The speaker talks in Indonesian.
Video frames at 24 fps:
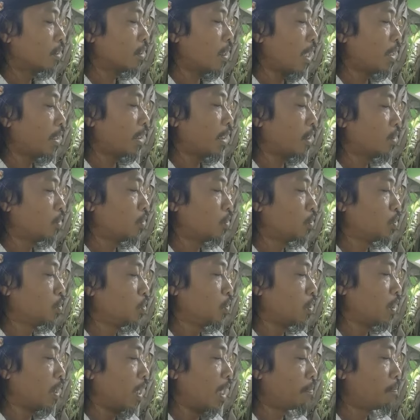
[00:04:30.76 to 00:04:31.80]
Selain itu
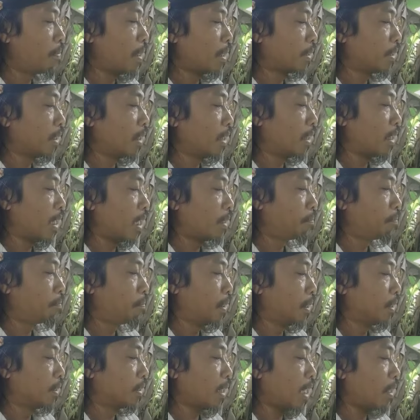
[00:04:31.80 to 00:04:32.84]
juga panjenengan
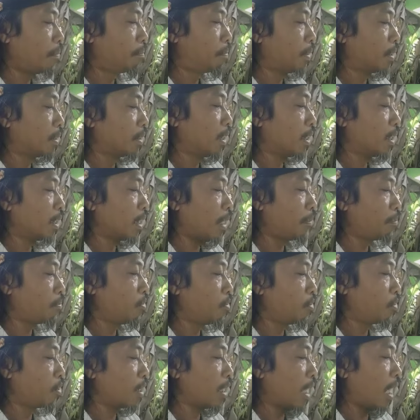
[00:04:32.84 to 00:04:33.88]
bisa bersikap
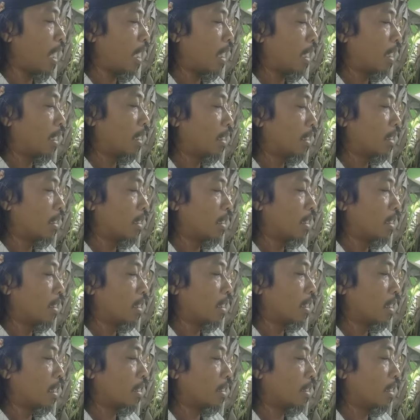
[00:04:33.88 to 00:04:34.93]
murka
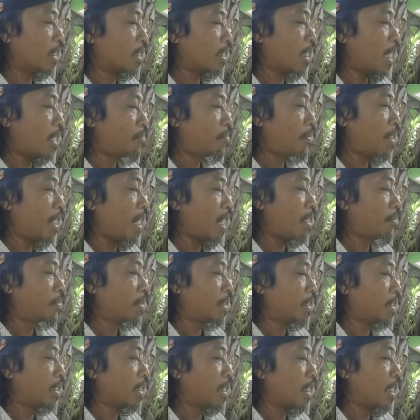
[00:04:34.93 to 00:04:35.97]
ketika
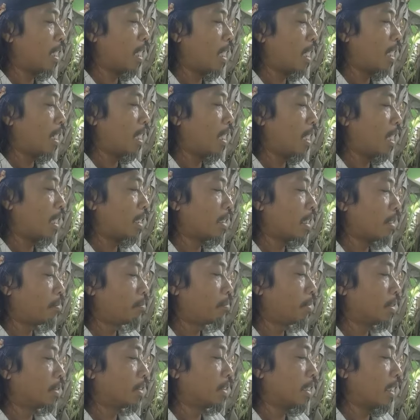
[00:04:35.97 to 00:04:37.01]
mengalami hal-hal
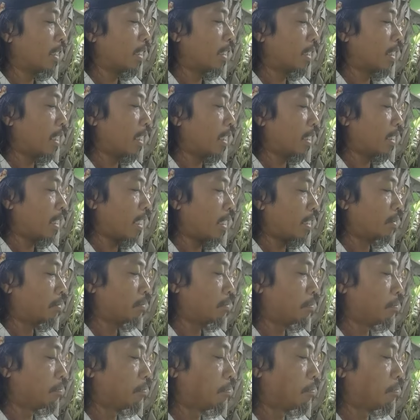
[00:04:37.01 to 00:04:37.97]
yang menjengkelkan